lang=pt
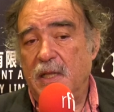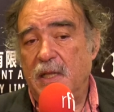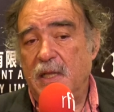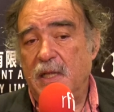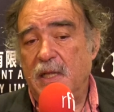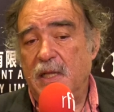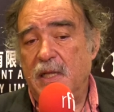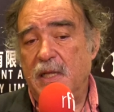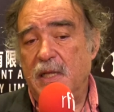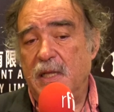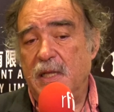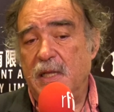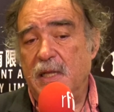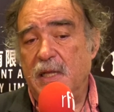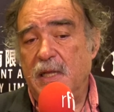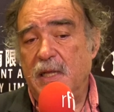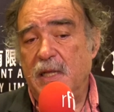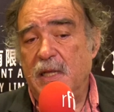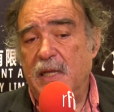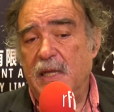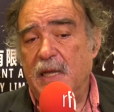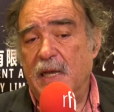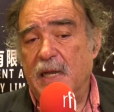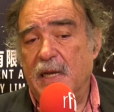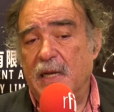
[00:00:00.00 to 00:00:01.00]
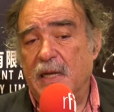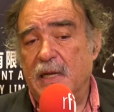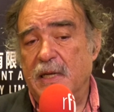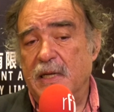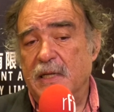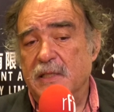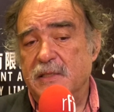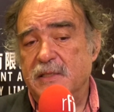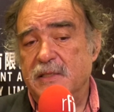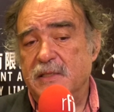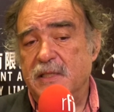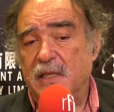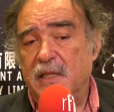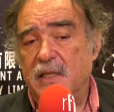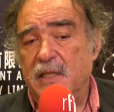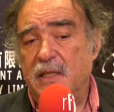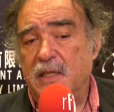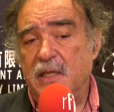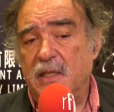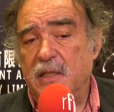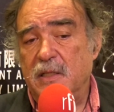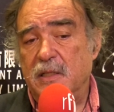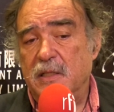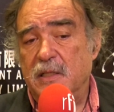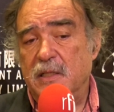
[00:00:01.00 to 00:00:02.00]
e, e, era nesse
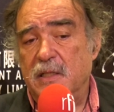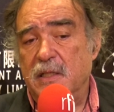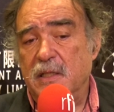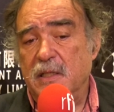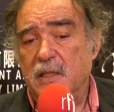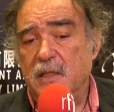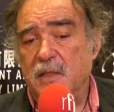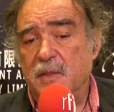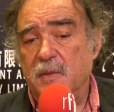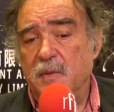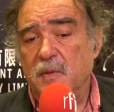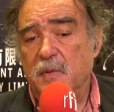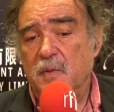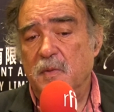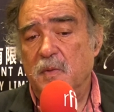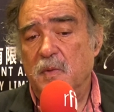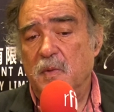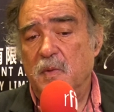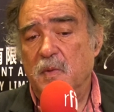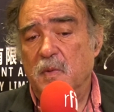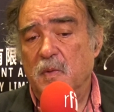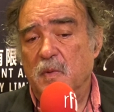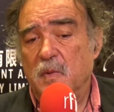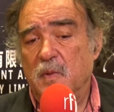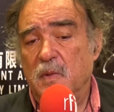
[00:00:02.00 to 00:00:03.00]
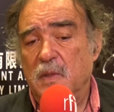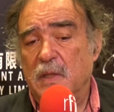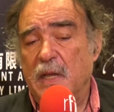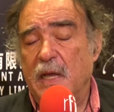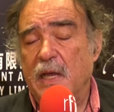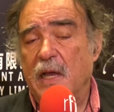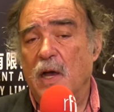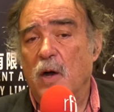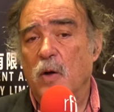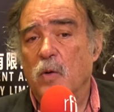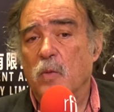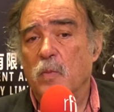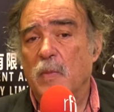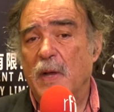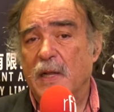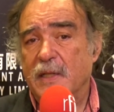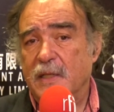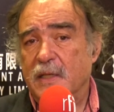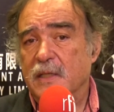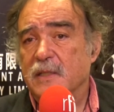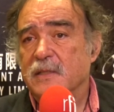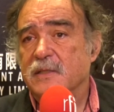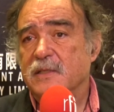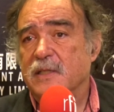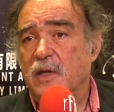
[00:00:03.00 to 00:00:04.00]
sentido que dei alguma
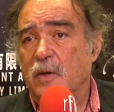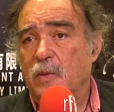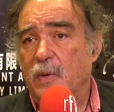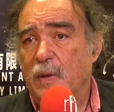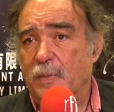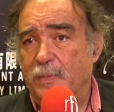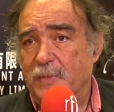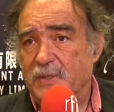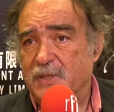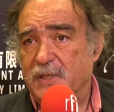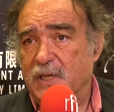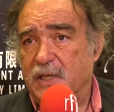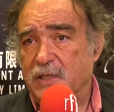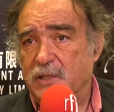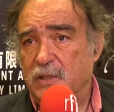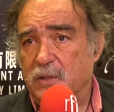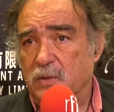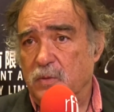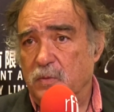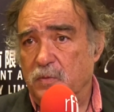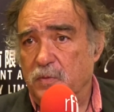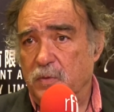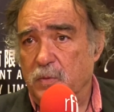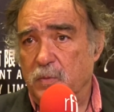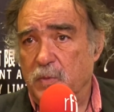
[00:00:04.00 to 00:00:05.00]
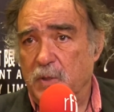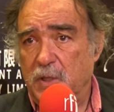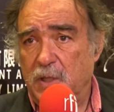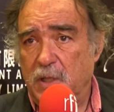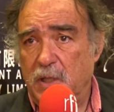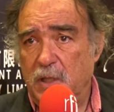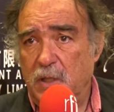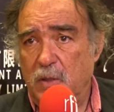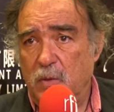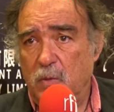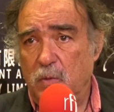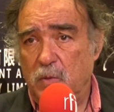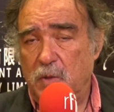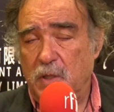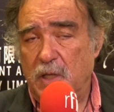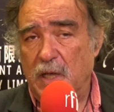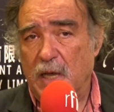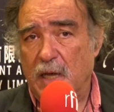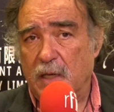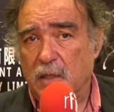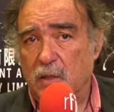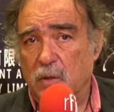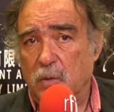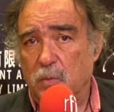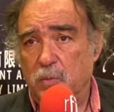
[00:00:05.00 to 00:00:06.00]
atenção à passagem do filme aqui. O
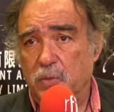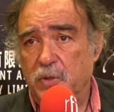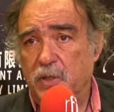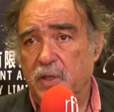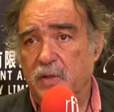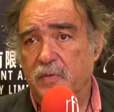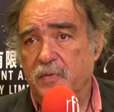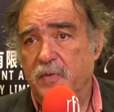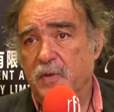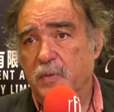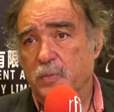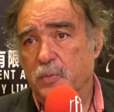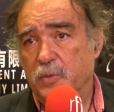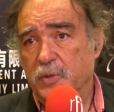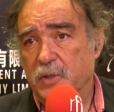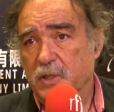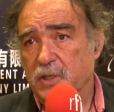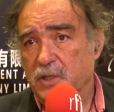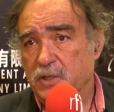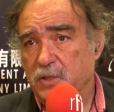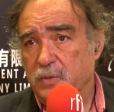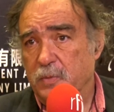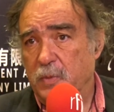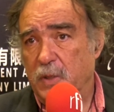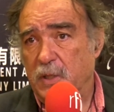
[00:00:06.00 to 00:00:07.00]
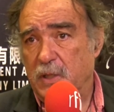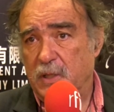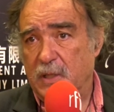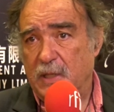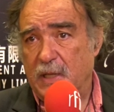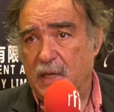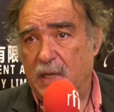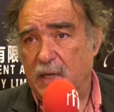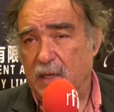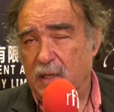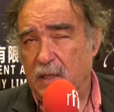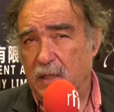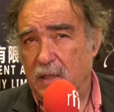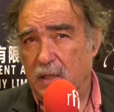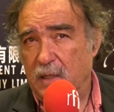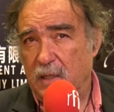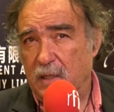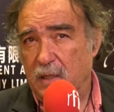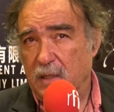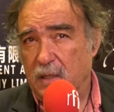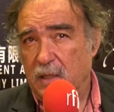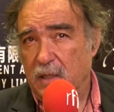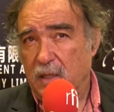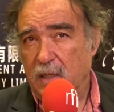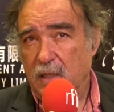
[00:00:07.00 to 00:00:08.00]
Tiago não podia vir porque neste momento está em,
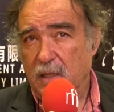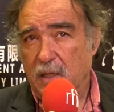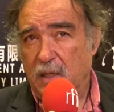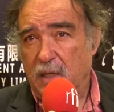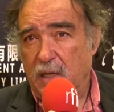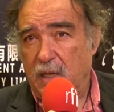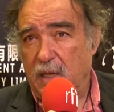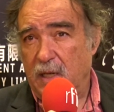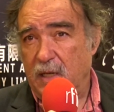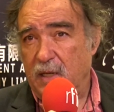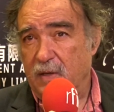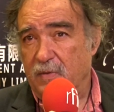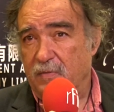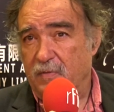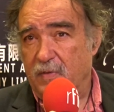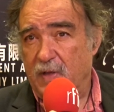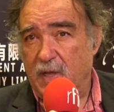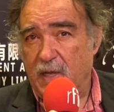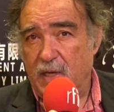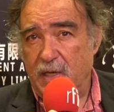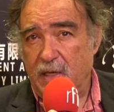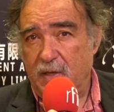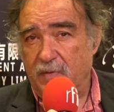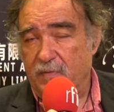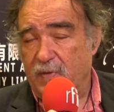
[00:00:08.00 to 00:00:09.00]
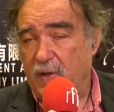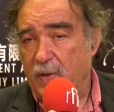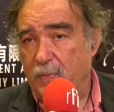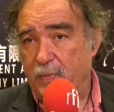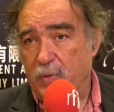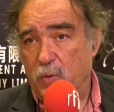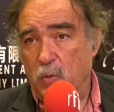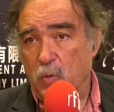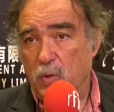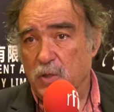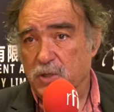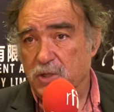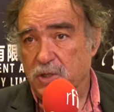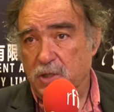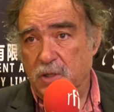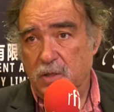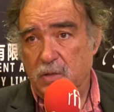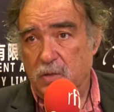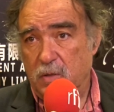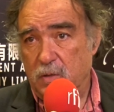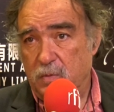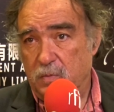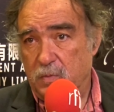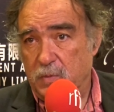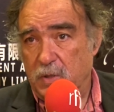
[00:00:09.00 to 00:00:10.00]
em Havana e vai para
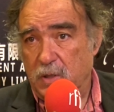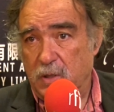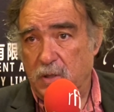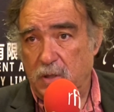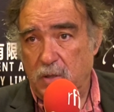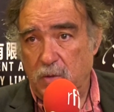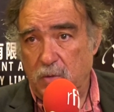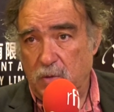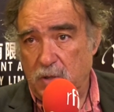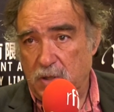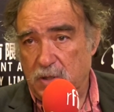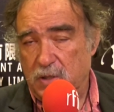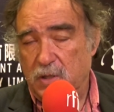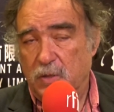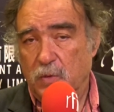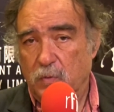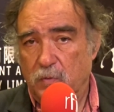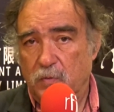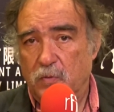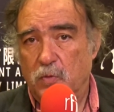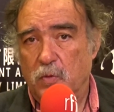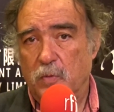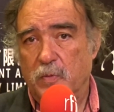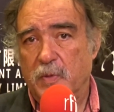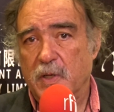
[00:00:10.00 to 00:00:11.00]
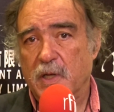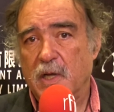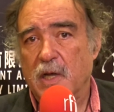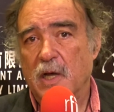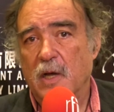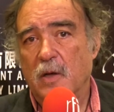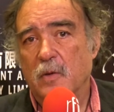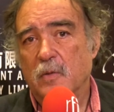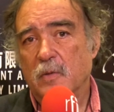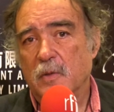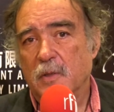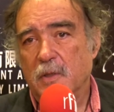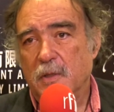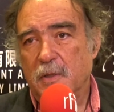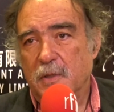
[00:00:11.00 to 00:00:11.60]
Washington. Portanto, eu disse, eu vou a Macau.